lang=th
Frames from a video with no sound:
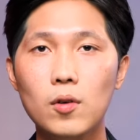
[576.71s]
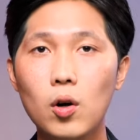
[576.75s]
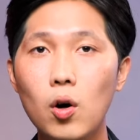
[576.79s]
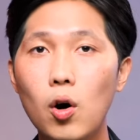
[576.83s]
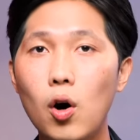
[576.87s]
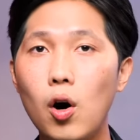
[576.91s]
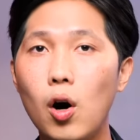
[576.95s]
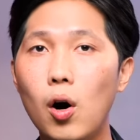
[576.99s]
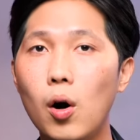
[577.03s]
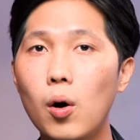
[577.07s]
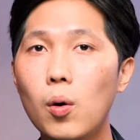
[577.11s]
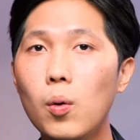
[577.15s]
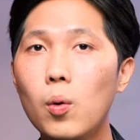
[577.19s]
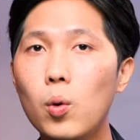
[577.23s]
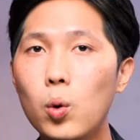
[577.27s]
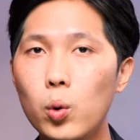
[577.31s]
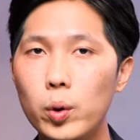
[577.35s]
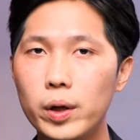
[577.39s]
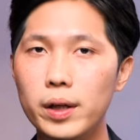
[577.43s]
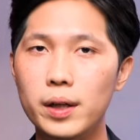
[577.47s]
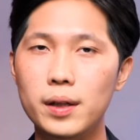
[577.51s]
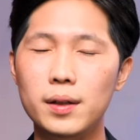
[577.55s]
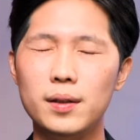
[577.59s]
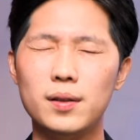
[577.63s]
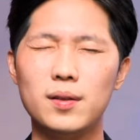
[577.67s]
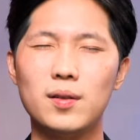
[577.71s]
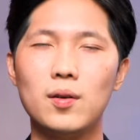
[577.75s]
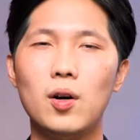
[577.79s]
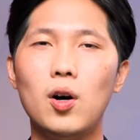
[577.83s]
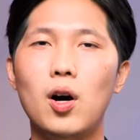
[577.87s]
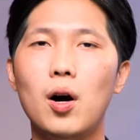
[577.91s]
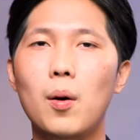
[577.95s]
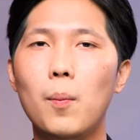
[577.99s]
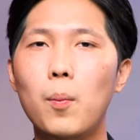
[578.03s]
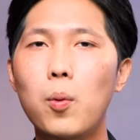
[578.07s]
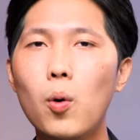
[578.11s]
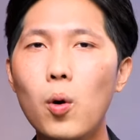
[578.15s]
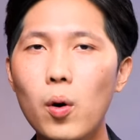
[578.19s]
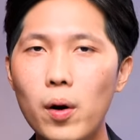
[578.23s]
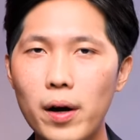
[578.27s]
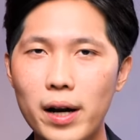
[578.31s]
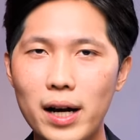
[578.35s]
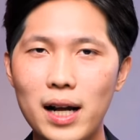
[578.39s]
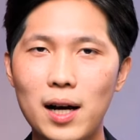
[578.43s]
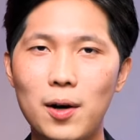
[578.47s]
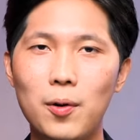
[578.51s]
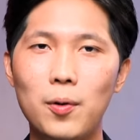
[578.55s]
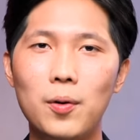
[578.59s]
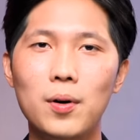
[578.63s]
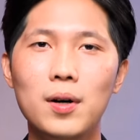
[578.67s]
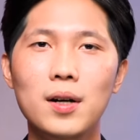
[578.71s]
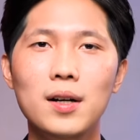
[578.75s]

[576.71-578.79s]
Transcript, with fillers: ของคุณของพวกเรา